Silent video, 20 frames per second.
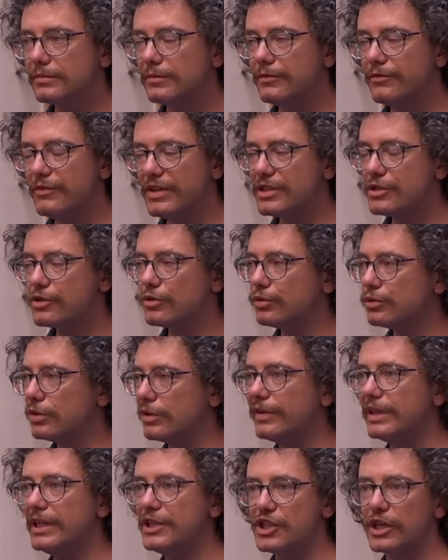vissuto
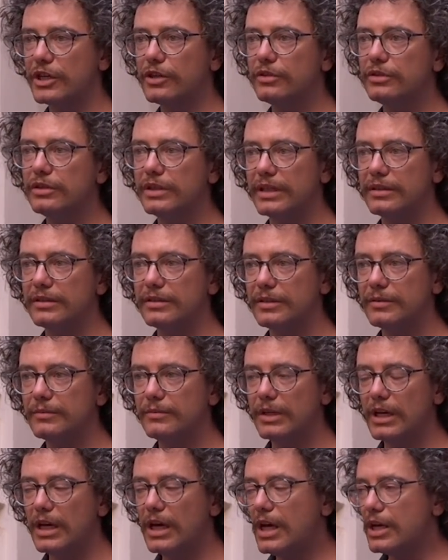felici e contenti.
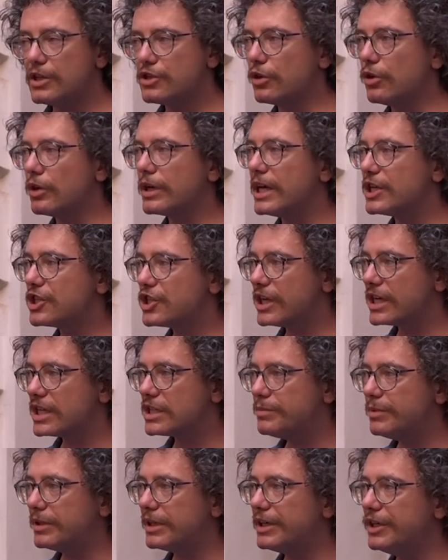Solo che a
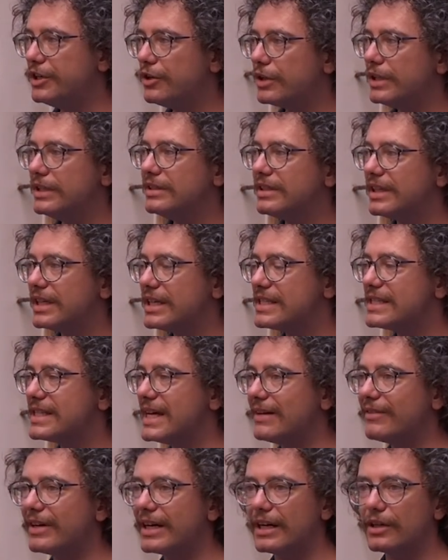Shakespeare non
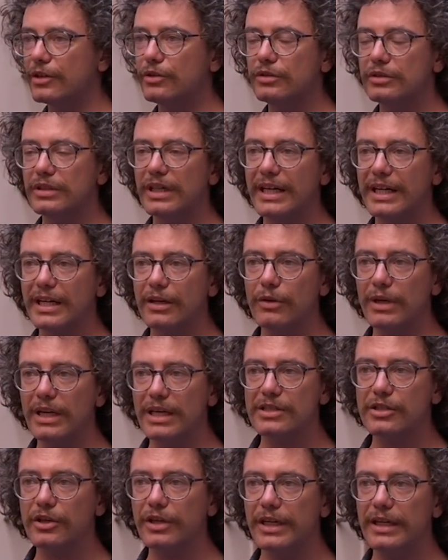interessava raccontare quella
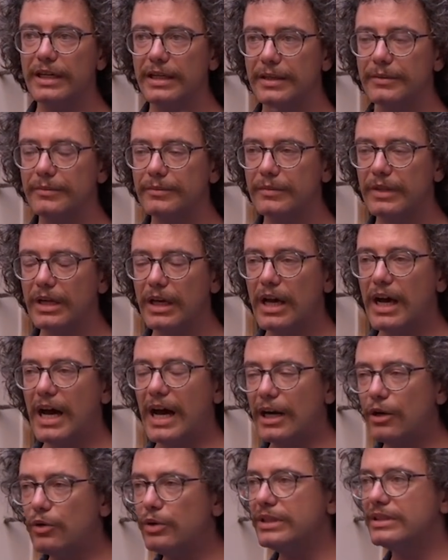storia lì.
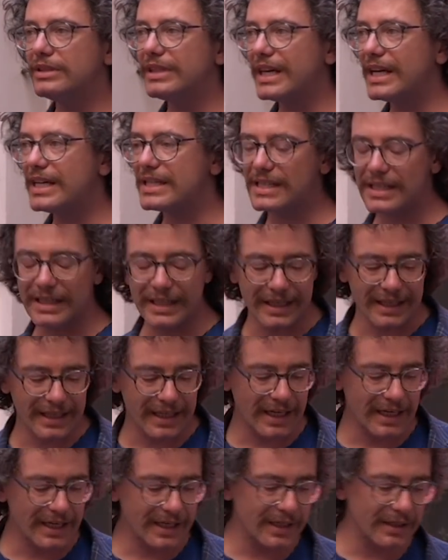A lui interessa
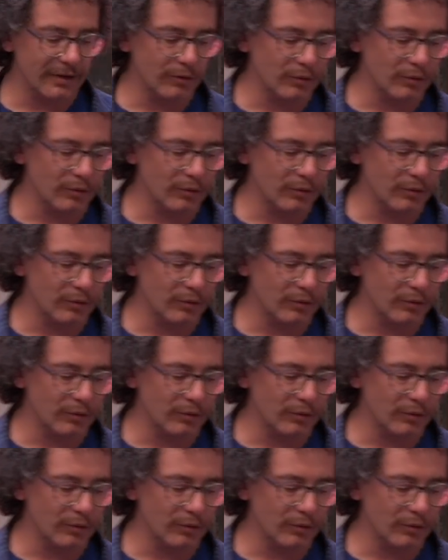narrare